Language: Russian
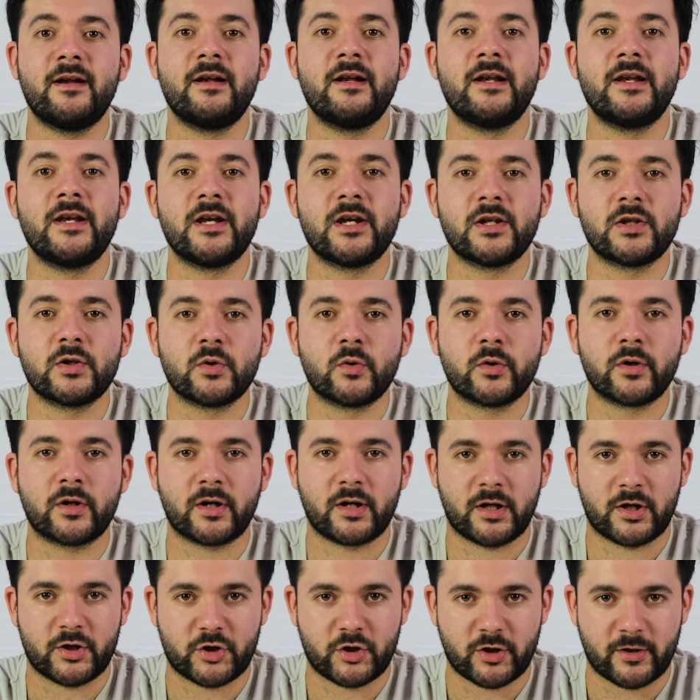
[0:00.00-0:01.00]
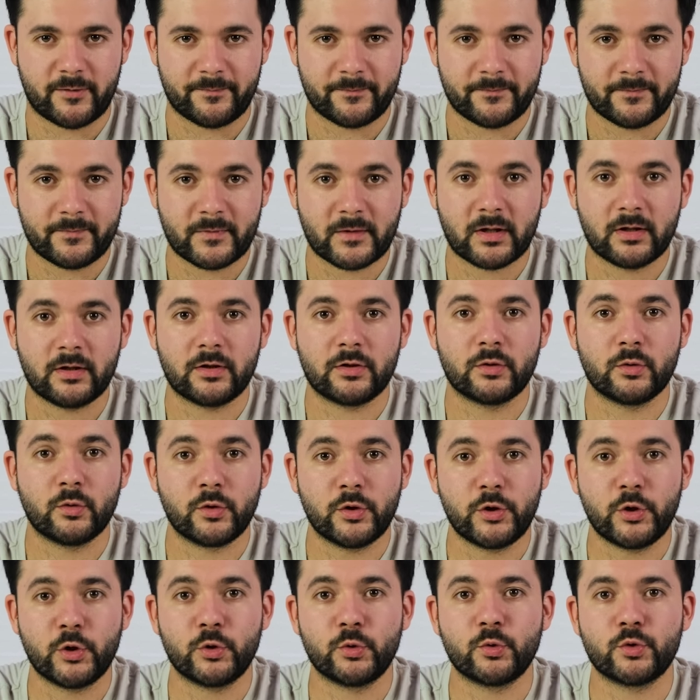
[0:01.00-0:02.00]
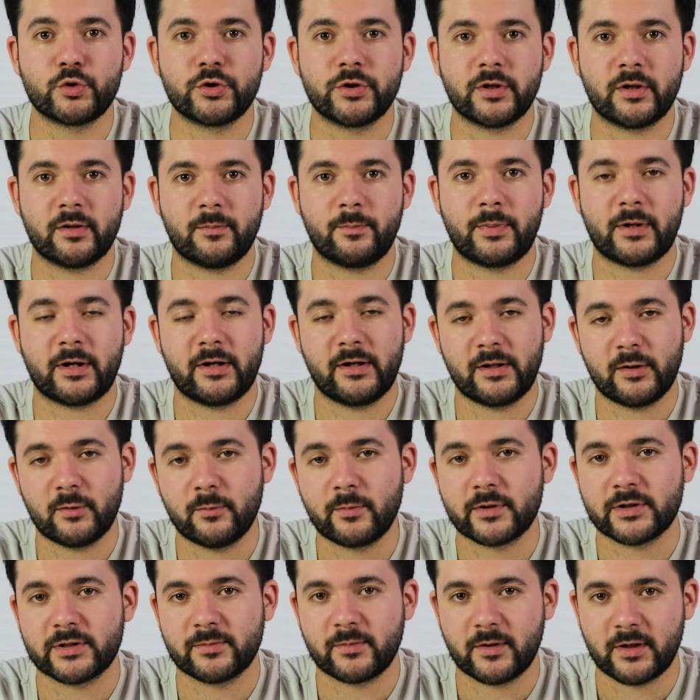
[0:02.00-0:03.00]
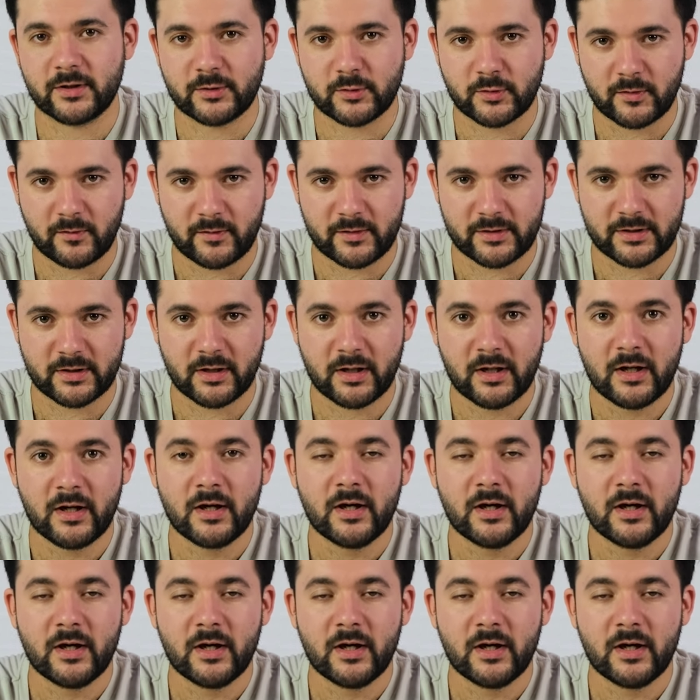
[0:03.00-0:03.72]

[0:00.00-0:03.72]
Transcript: льняной каши. Но ее нужно правильным образом готовить.